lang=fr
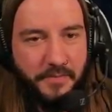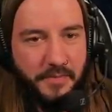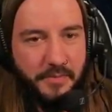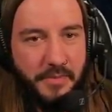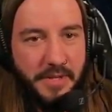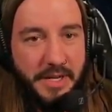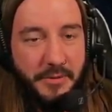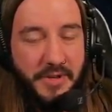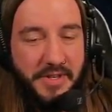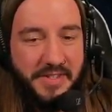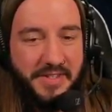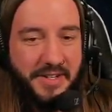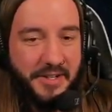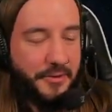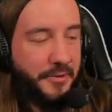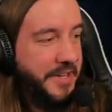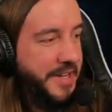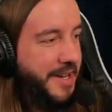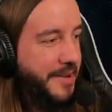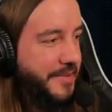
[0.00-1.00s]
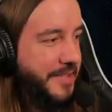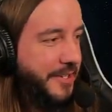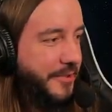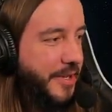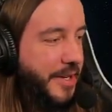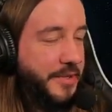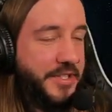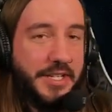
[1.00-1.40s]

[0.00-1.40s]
Mais oui, c'est incroyable, c'est incroyable.